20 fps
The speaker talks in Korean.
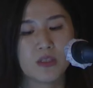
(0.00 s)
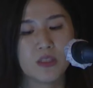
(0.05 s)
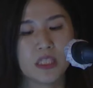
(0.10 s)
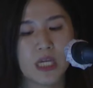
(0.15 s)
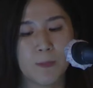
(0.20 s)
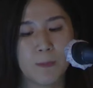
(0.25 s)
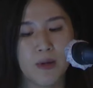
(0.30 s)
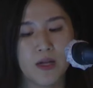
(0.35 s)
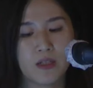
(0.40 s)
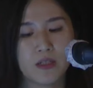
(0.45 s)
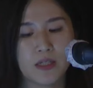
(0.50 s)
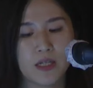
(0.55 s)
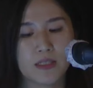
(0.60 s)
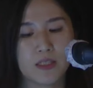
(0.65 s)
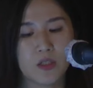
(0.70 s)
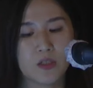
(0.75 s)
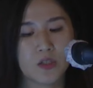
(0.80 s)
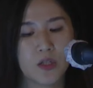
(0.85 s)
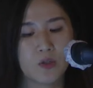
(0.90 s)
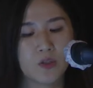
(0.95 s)

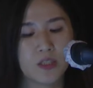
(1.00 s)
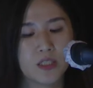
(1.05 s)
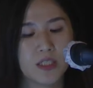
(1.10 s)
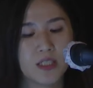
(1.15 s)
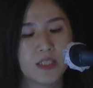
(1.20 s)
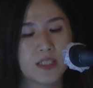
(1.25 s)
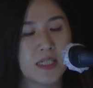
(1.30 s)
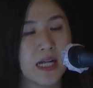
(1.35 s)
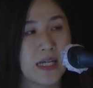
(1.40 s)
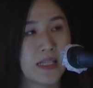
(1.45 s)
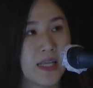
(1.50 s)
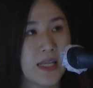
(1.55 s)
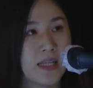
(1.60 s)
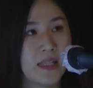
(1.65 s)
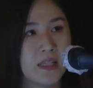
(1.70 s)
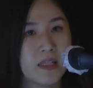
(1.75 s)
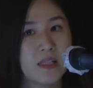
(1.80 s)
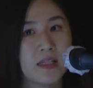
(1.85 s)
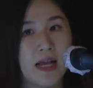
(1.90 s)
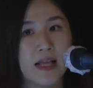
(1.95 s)
자판기에서 전시실 안에
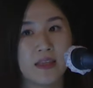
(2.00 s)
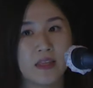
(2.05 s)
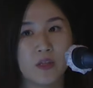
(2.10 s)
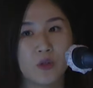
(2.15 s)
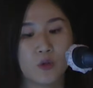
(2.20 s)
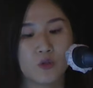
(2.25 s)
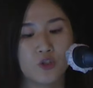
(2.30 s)
있는 안내도가